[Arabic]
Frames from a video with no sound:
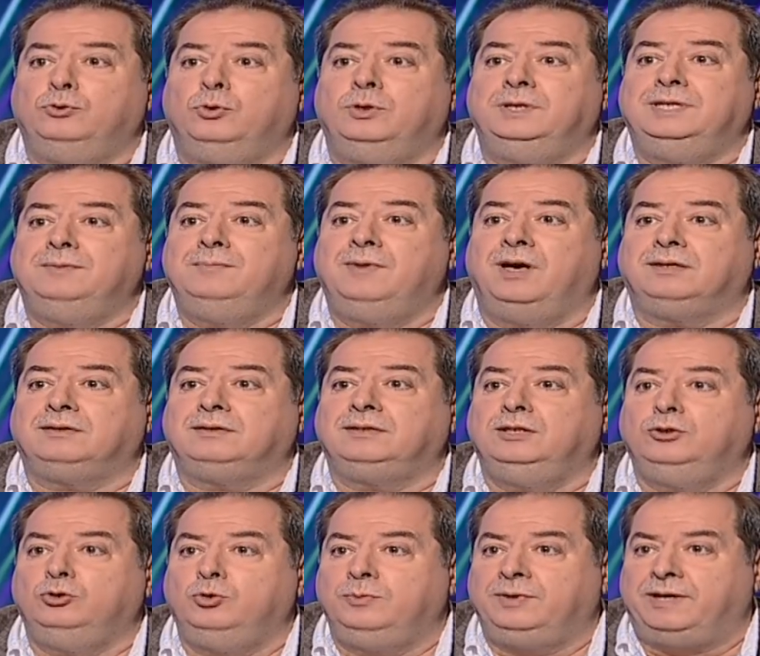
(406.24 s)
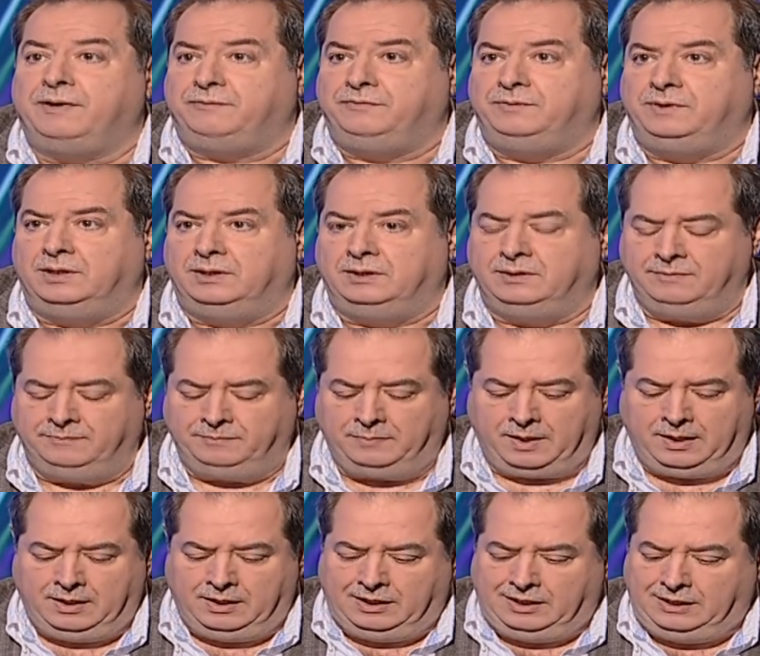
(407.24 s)
انه هن مغطيين ومكفين نعم.
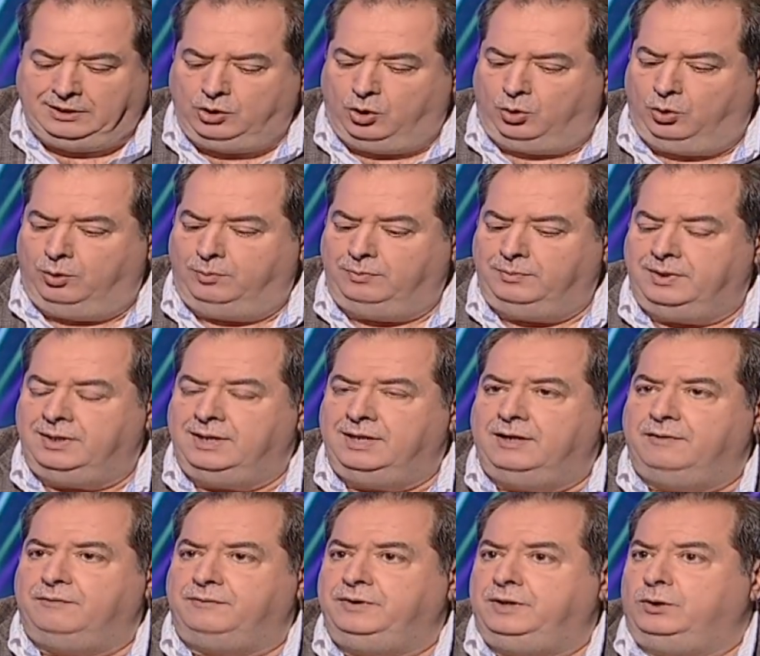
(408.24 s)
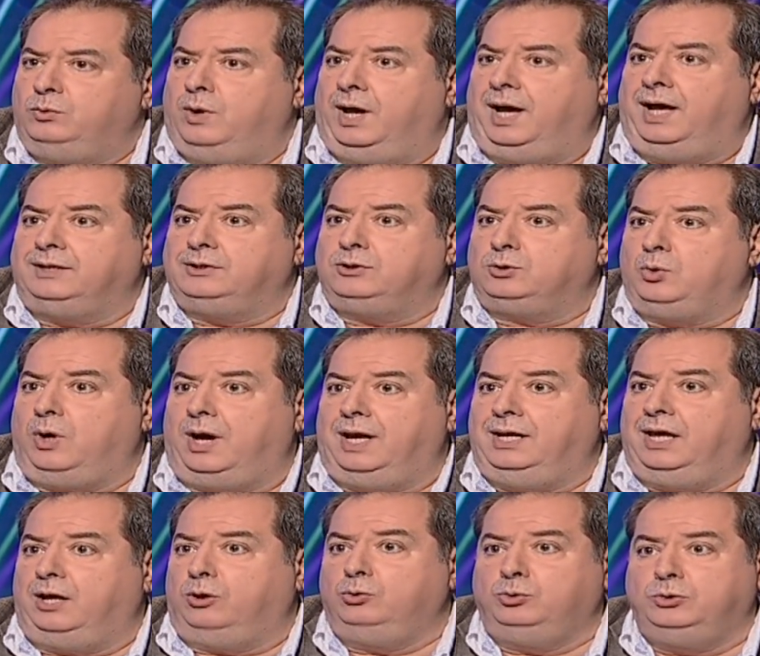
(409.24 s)
اليوم في الواحد يروح
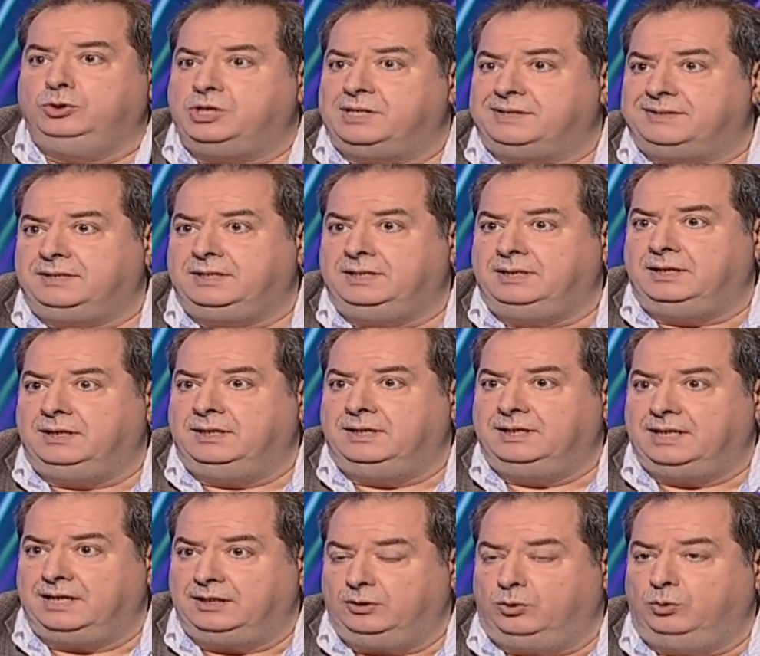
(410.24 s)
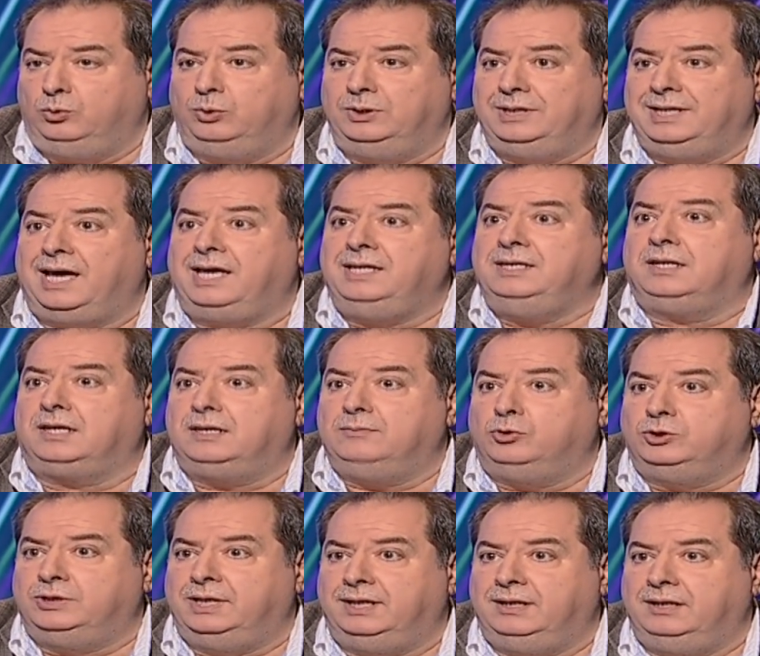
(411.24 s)
على حلول جذرية يعني حلول يغير
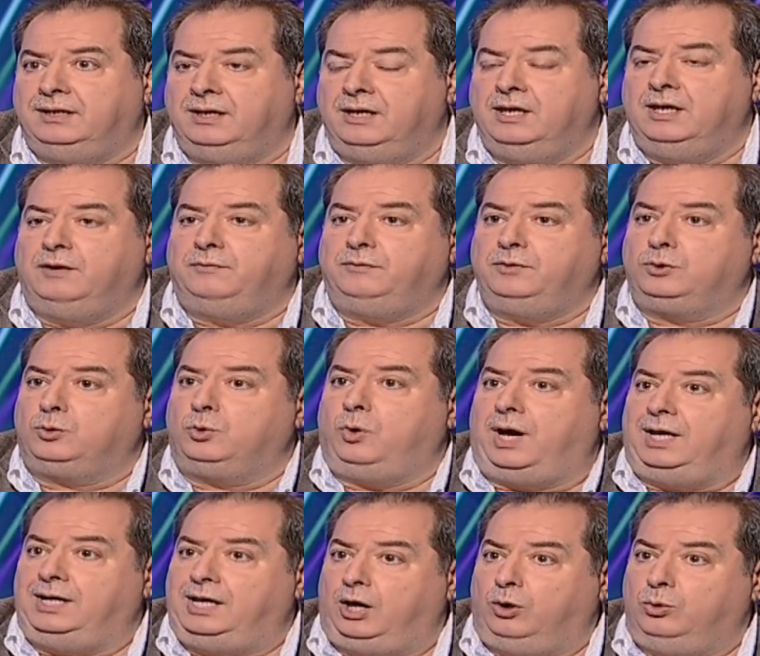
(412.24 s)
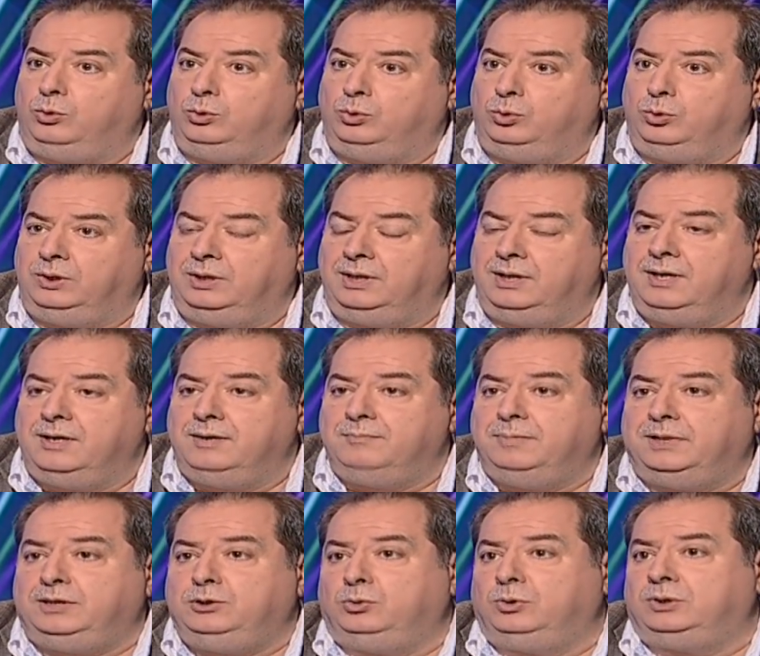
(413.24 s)
الموديل في يروح على حلول
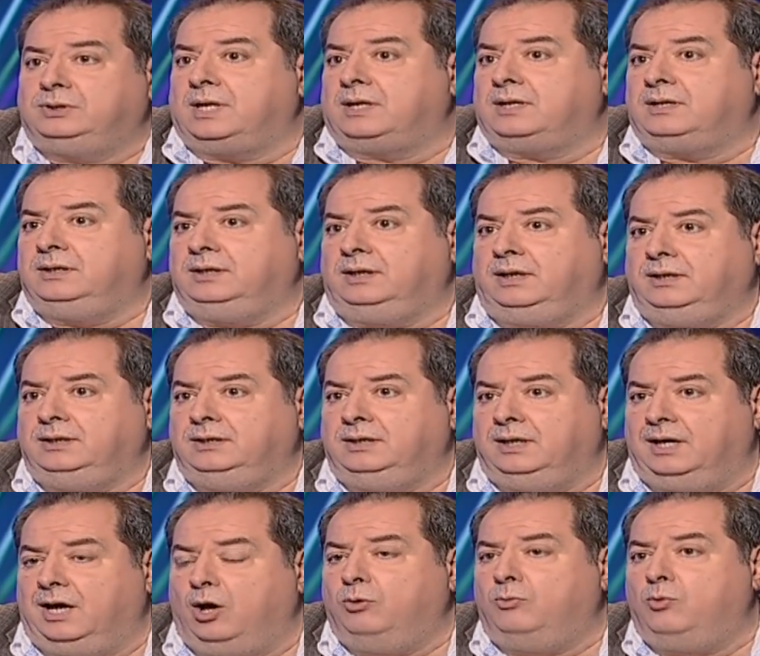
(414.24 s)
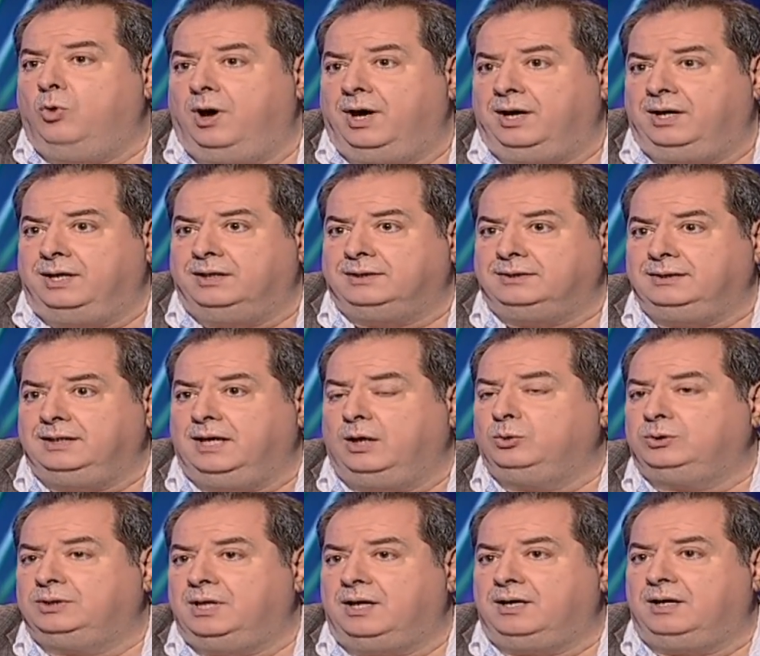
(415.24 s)
بدي أقول ترقيعية أو مؤقتة أو
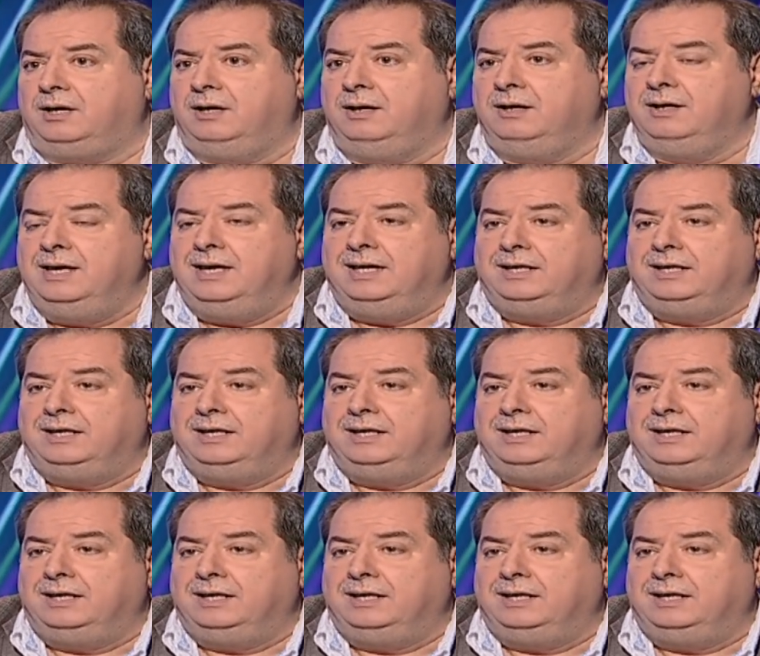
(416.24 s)
طارئة